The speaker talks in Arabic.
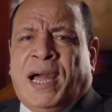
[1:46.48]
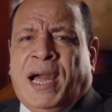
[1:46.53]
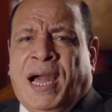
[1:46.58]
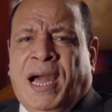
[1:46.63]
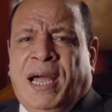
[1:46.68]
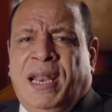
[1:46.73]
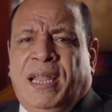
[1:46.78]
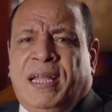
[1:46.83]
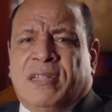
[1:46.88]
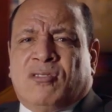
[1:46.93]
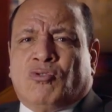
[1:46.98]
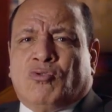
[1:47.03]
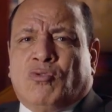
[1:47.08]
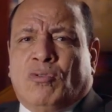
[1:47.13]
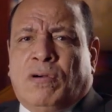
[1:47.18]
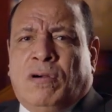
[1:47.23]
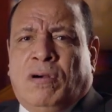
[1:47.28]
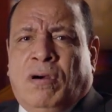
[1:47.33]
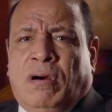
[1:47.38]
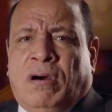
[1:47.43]
على
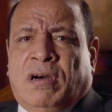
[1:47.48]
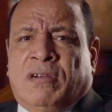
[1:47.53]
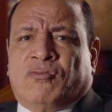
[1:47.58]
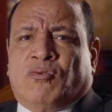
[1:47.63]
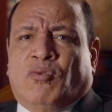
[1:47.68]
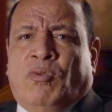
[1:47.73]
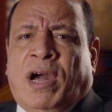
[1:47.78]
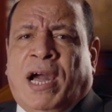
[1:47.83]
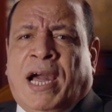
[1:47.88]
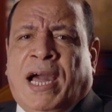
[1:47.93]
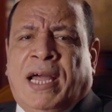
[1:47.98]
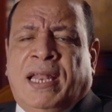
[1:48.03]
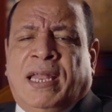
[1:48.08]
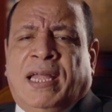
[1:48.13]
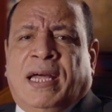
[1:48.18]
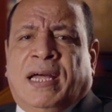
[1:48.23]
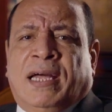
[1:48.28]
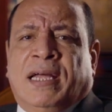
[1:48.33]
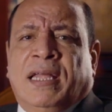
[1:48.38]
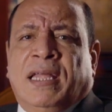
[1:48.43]
التجار
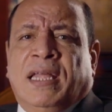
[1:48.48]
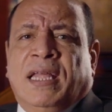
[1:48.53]
وعلى